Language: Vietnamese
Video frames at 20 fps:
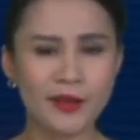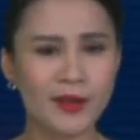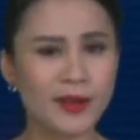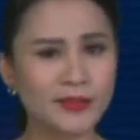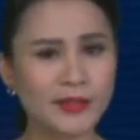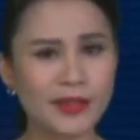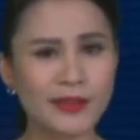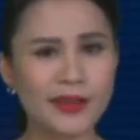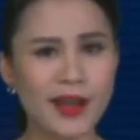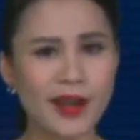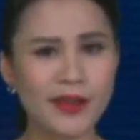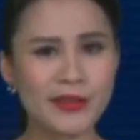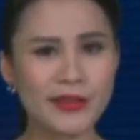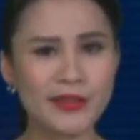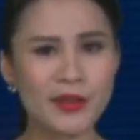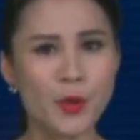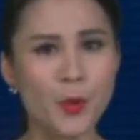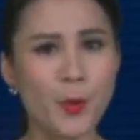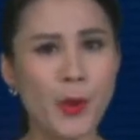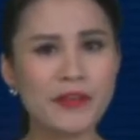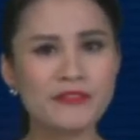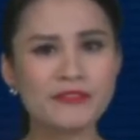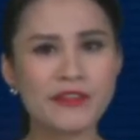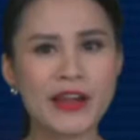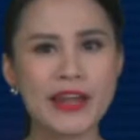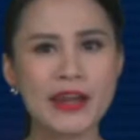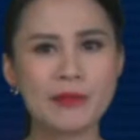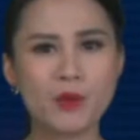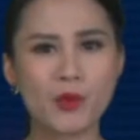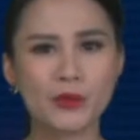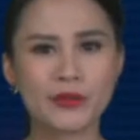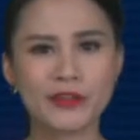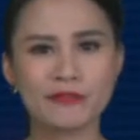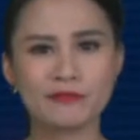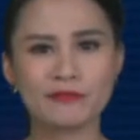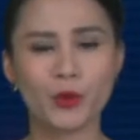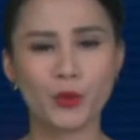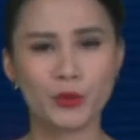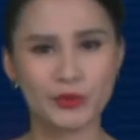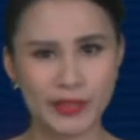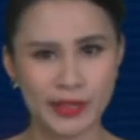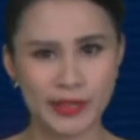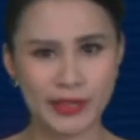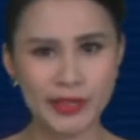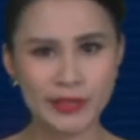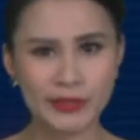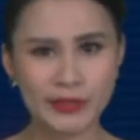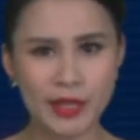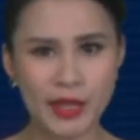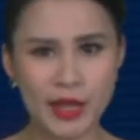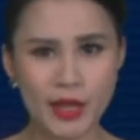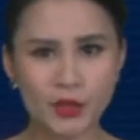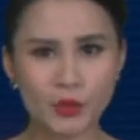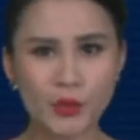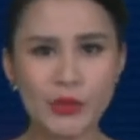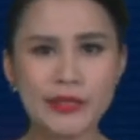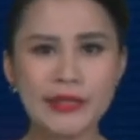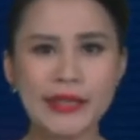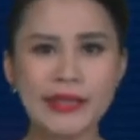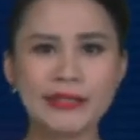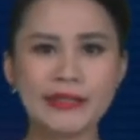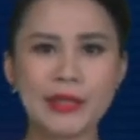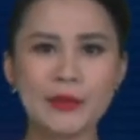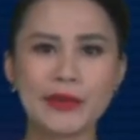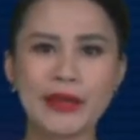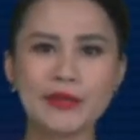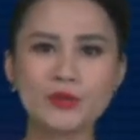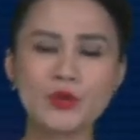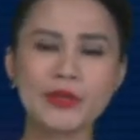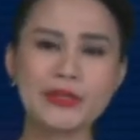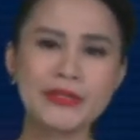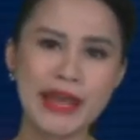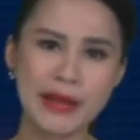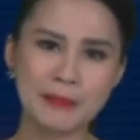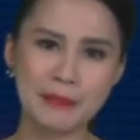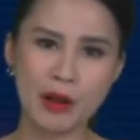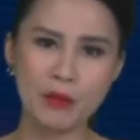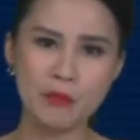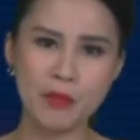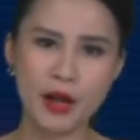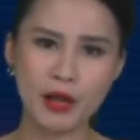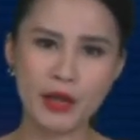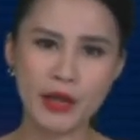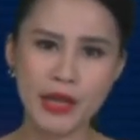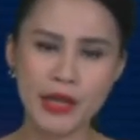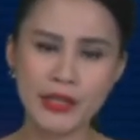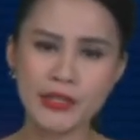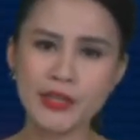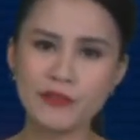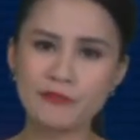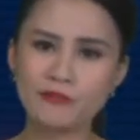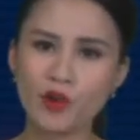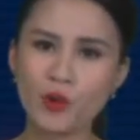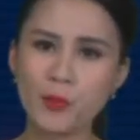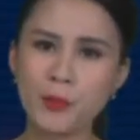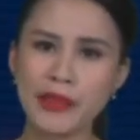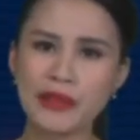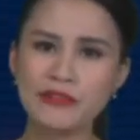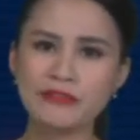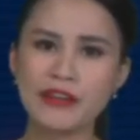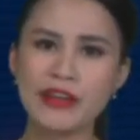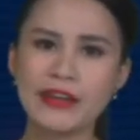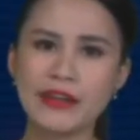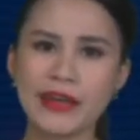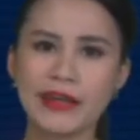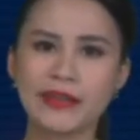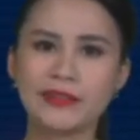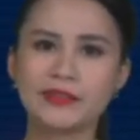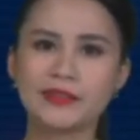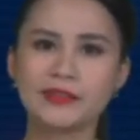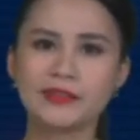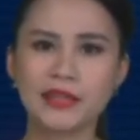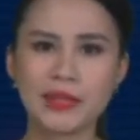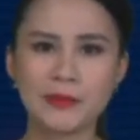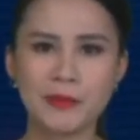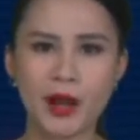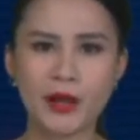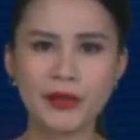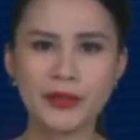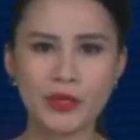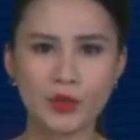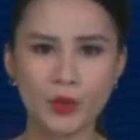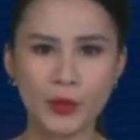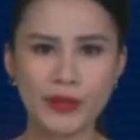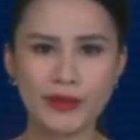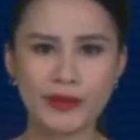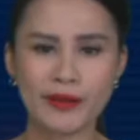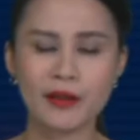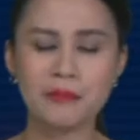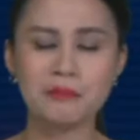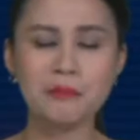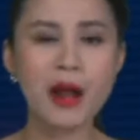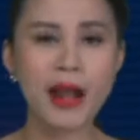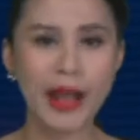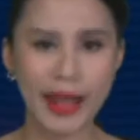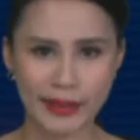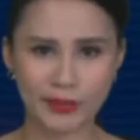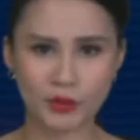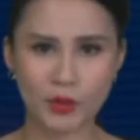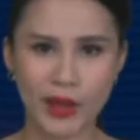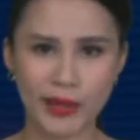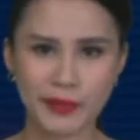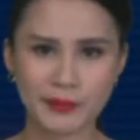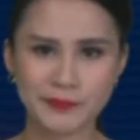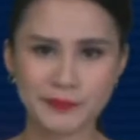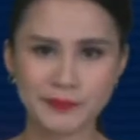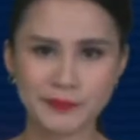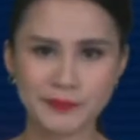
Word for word: Có thể nói, Wi-Fi là một dịch vụ tiện ích. Tuy nhiên, theo các chuyên gia bảo mật, dịch vụ miễn phí này thường tiềm ẩn nhiều nguy cơ mất an toàn.